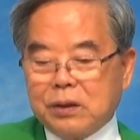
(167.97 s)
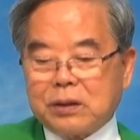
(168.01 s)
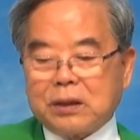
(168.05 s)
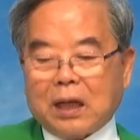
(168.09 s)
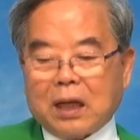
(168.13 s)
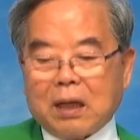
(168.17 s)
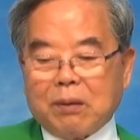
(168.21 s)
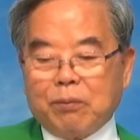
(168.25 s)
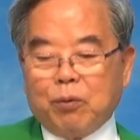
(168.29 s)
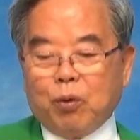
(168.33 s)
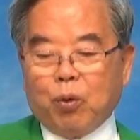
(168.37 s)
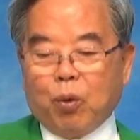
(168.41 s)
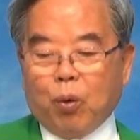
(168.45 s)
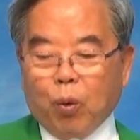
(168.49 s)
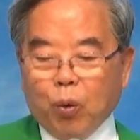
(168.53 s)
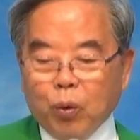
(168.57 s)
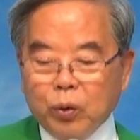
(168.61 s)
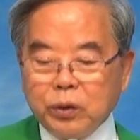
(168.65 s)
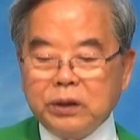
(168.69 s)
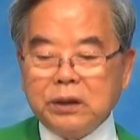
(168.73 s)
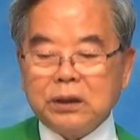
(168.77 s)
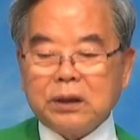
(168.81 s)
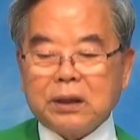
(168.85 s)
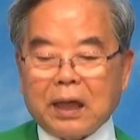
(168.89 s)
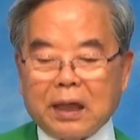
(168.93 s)
이 사람은
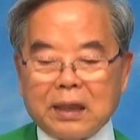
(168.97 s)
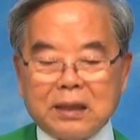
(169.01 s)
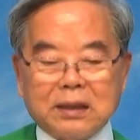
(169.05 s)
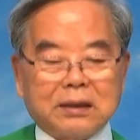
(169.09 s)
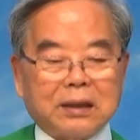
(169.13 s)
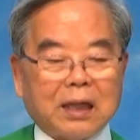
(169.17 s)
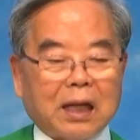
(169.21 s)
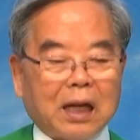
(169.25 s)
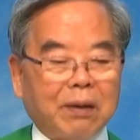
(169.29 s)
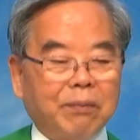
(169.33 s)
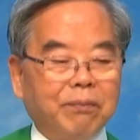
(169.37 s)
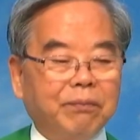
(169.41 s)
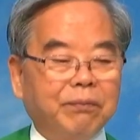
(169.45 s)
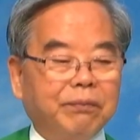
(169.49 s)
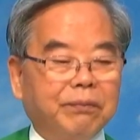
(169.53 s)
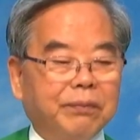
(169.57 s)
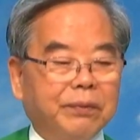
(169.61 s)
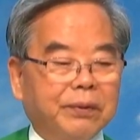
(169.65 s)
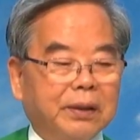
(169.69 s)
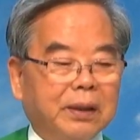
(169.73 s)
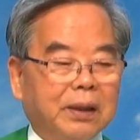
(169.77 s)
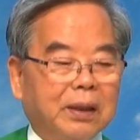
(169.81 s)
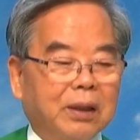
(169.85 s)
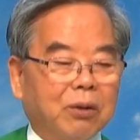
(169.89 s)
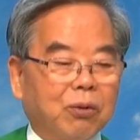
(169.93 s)
오직 한
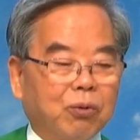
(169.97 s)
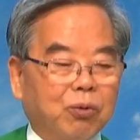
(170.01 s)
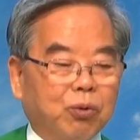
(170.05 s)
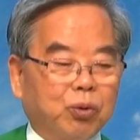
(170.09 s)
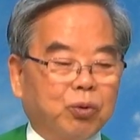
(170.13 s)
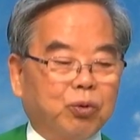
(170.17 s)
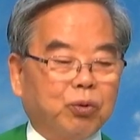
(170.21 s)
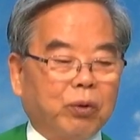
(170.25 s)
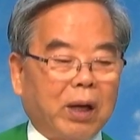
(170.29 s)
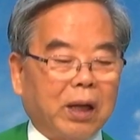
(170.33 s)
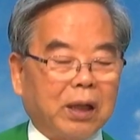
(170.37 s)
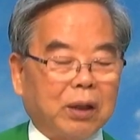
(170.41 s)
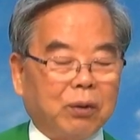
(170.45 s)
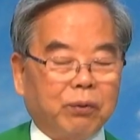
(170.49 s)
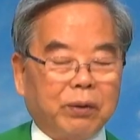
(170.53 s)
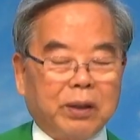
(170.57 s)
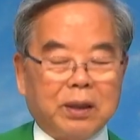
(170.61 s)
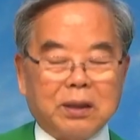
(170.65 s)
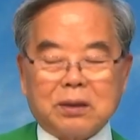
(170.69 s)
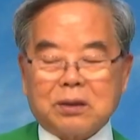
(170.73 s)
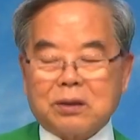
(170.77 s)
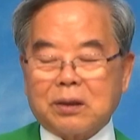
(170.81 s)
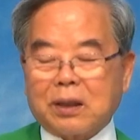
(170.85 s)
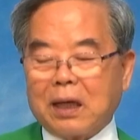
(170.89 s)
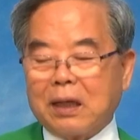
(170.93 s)
사람 구조하기
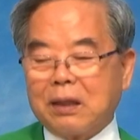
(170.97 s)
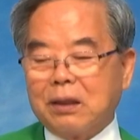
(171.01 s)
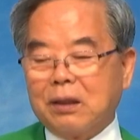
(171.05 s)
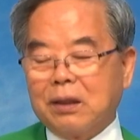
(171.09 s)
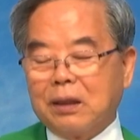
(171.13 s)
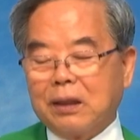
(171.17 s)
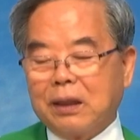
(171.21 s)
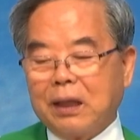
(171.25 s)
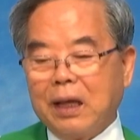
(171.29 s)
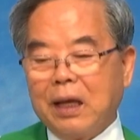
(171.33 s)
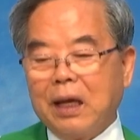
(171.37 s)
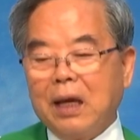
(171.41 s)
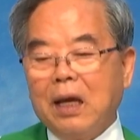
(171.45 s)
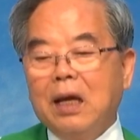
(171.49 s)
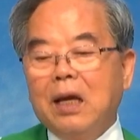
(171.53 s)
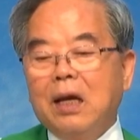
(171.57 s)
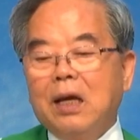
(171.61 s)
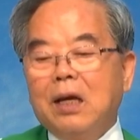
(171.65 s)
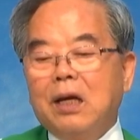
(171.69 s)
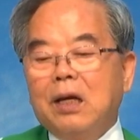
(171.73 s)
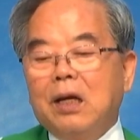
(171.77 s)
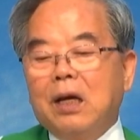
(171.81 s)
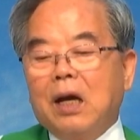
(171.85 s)
위해서 갔는데